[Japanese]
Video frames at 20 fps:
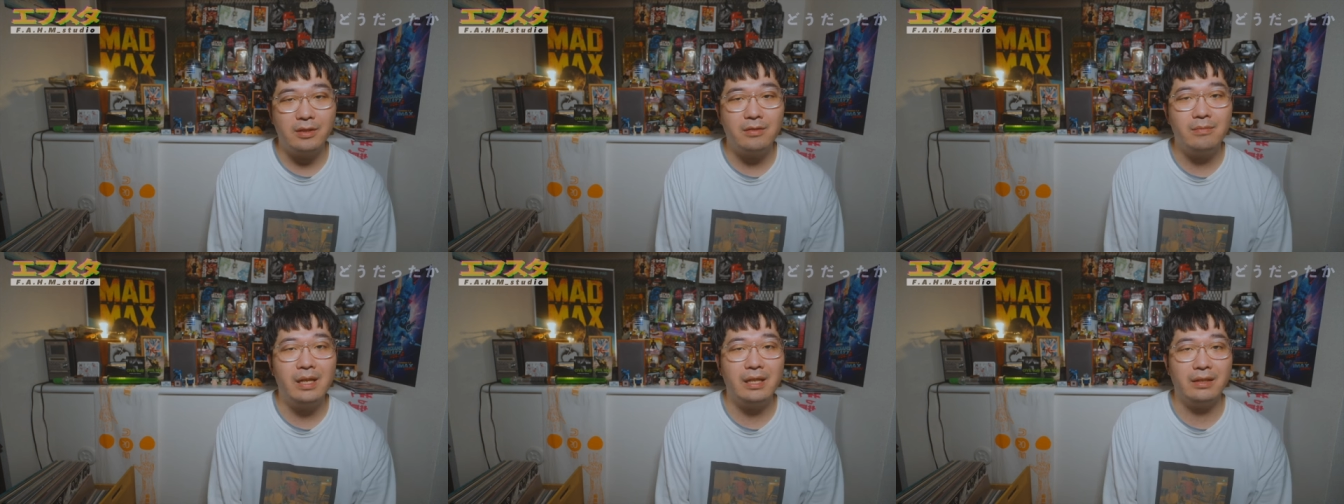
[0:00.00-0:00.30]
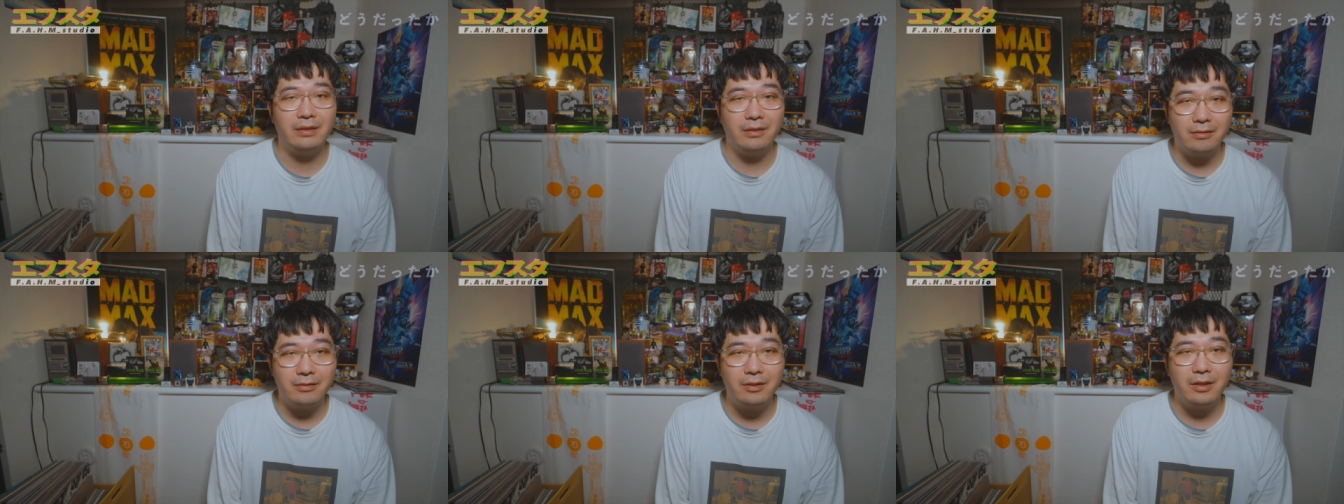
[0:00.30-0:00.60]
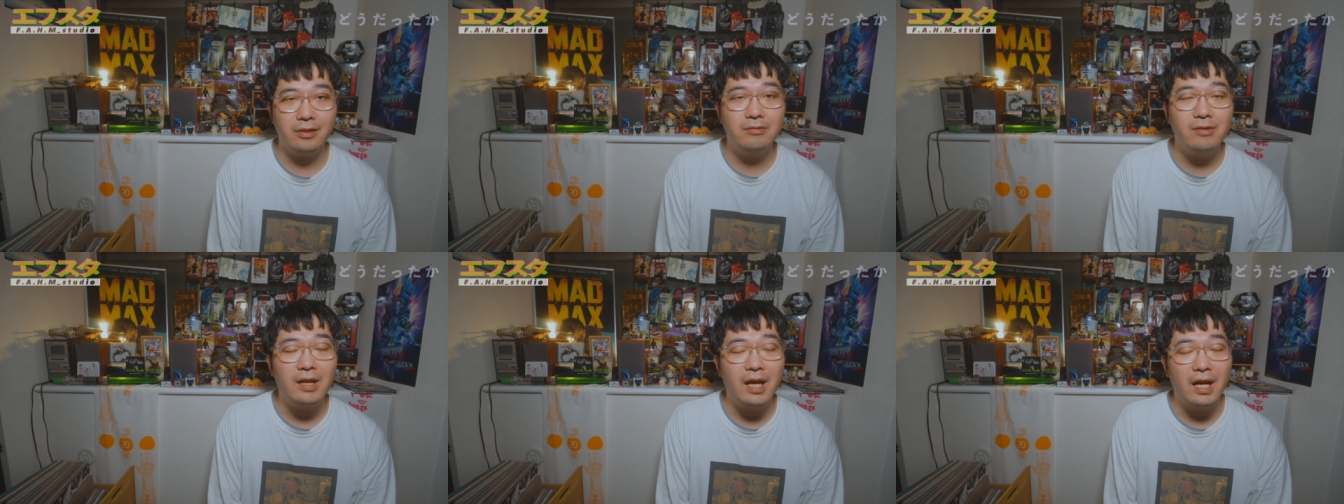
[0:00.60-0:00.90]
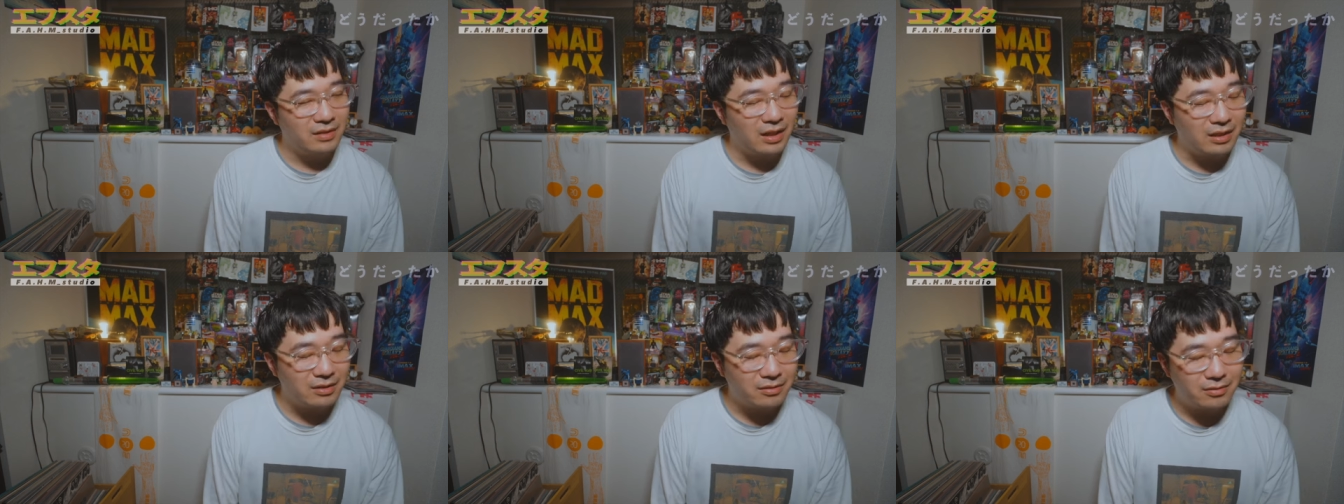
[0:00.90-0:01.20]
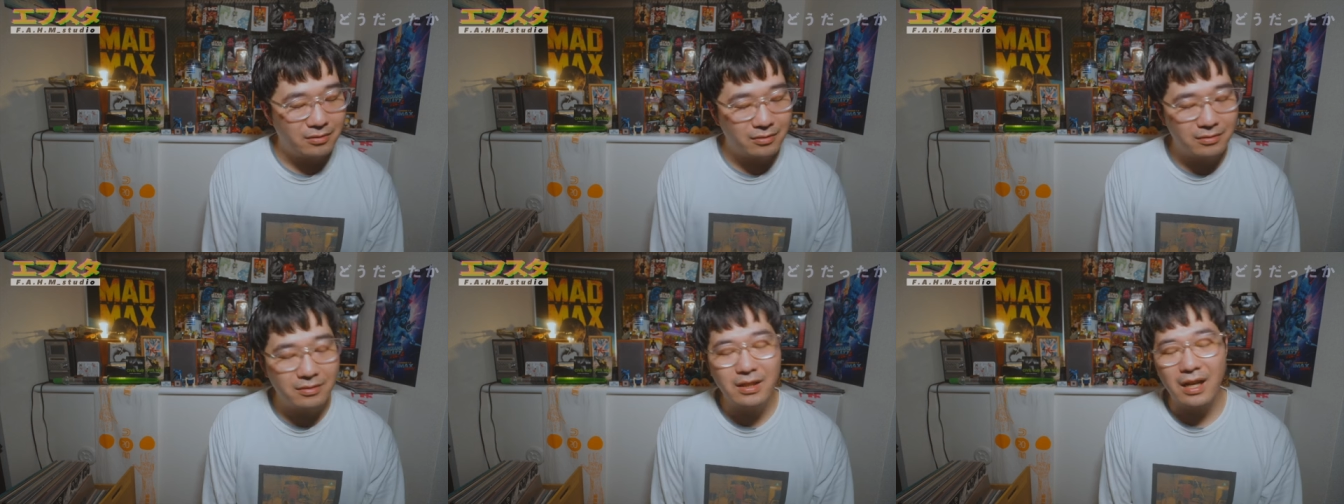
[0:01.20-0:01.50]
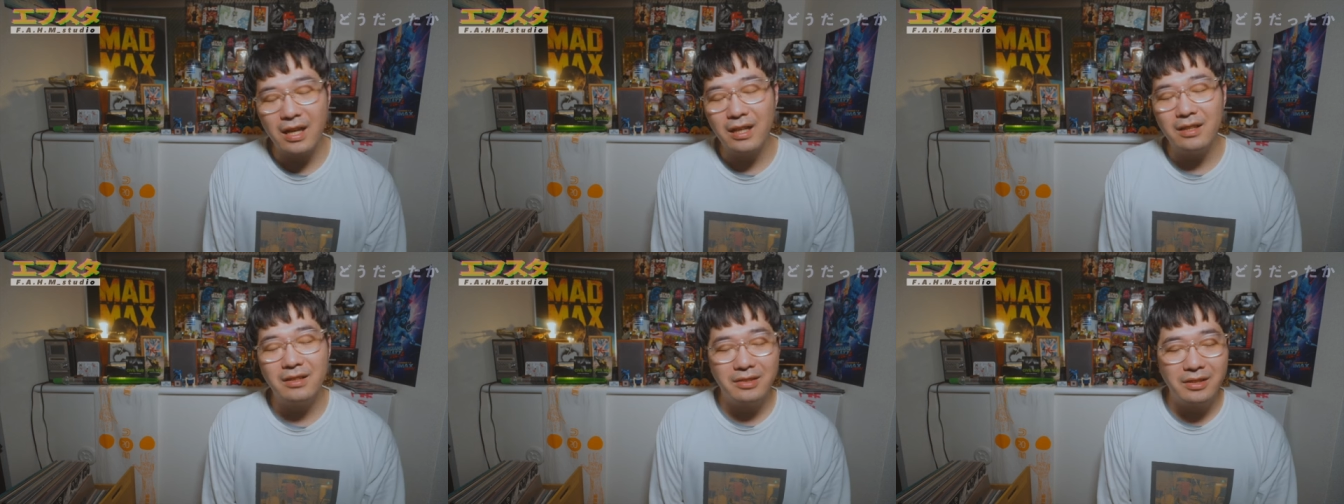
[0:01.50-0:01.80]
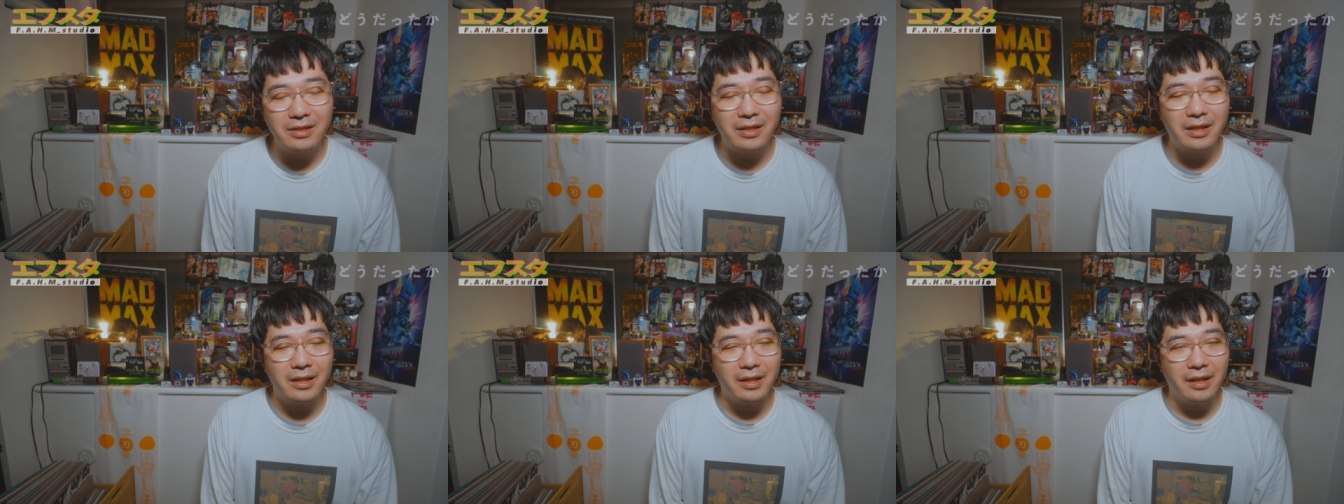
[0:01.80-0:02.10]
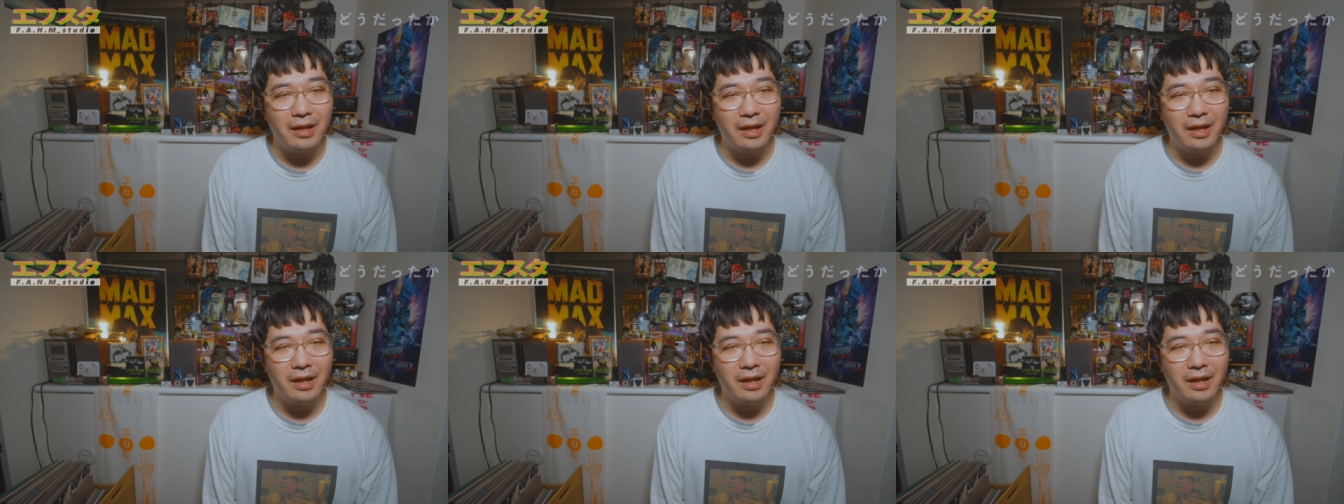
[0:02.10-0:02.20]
み込まれてるっていうのは納得感あるし、